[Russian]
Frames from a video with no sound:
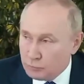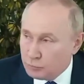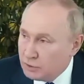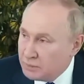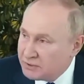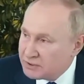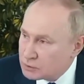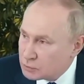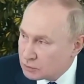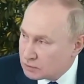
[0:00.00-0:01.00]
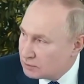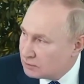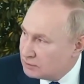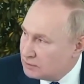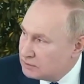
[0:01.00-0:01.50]
Более 500
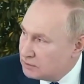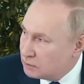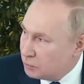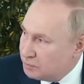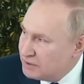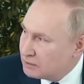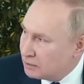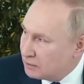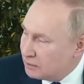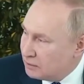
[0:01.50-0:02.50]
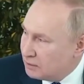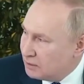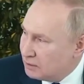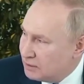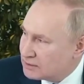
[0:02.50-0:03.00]
детей убиты
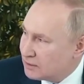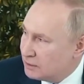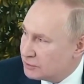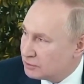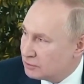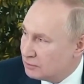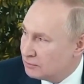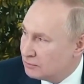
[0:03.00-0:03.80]
или искалечены.